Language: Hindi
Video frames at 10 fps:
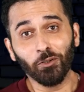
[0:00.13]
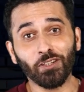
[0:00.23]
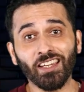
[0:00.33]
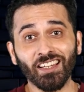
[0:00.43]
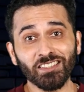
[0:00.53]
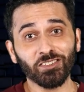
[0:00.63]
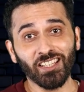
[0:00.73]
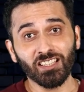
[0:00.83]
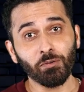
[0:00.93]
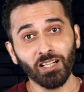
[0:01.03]
ओके गई सो
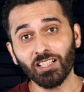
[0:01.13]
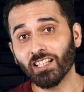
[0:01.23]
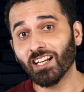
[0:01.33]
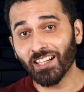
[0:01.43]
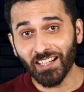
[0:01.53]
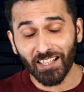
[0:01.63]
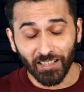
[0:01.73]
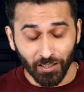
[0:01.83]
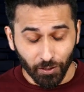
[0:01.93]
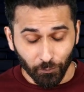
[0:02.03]
ये था हमारा डिटेल
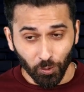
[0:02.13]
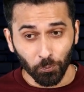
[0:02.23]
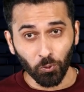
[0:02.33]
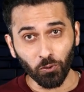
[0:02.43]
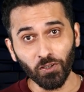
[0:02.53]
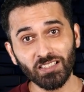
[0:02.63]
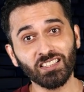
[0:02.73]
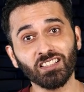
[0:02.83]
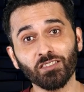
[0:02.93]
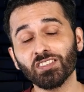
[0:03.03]
डेडिकेटेड रिव्यू पोट्रॉनिक्स
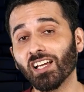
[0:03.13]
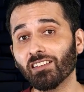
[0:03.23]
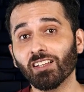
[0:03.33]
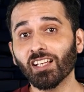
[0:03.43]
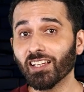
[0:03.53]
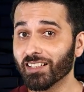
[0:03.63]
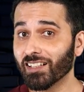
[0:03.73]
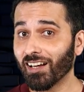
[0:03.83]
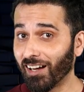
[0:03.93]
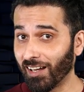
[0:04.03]
की तरफ से आने वाला
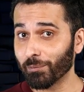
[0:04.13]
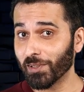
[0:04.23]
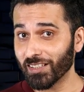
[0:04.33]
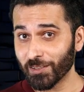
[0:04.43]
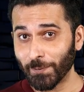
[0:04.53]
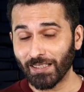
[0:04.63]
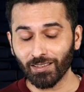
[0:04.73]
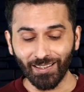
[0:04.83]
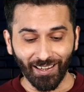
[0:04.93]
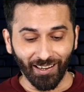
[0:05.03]
इनका हारमोनी स्पीकर
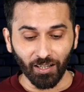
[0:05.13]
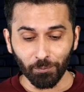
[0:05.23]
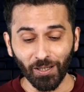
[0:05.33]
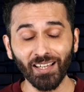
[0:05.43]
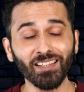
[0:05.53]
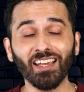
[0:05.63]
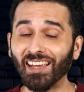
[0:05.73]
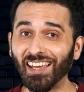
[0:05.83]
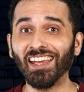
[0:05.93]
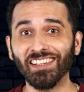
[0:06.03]
का एंड भाई
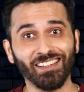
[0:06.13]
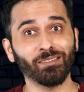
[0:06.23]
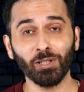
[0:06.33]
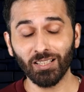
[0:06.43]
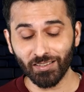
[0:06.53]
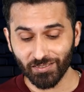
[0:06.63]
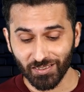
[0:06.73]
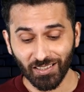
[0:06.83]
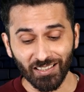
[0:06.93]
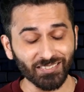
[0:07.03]
है ये कमाल की
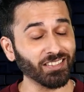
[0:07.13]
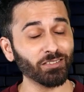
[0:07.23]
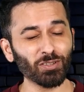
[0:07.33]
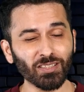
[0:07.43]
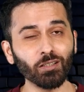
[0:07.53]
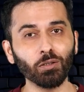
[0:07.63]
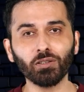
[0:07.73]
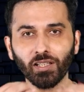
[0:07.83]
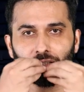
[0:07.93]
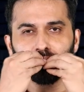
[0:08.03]
चीज़ खास करके जो इसकी
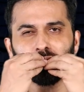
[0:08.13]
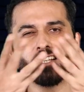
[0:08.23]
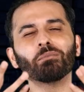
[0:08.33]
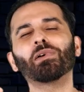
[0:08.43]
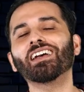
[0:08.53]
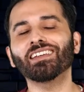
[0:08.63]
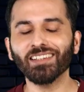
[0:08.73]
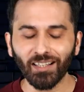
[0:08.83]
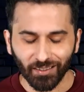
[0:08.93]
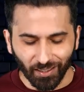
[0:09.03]
लुक है भाई
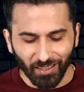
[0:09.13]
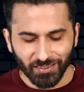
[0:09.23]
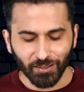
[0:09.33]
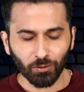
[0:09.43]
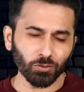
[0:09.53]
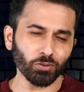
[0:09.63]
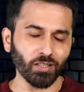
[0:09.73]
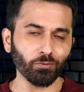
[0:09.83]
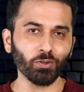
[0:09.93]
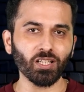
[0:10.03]
क्या क्लासिक लुक जो
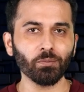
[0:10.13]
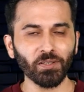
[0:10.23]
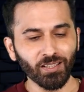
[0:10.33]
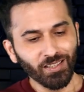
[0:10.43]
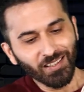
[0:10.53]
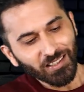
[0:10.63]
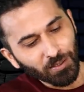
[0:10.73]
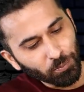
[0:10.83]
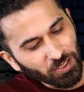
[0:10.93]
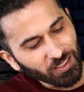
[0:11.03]
है वो यहाँ पे
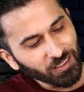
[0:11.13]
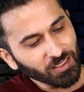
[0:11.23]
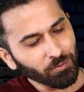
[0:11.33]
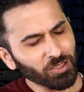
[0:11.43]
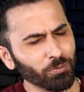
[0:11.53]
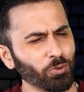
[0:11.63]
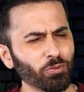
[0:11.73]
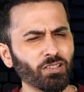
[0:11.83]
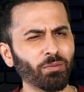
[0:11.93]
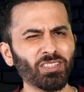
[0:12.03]
कंपनी ने दिया मतलब
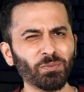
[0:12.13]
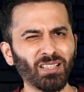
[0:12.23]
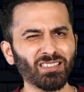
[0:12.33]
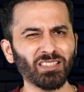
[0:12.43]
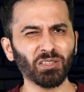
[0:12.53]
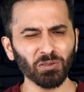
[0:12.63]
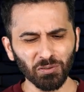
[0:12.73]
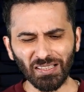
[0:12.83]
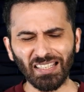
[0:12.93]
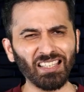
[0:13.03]
यूजुअली अपने स्पीकर्स देखे
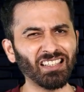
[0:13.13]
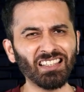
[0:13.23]
होंगे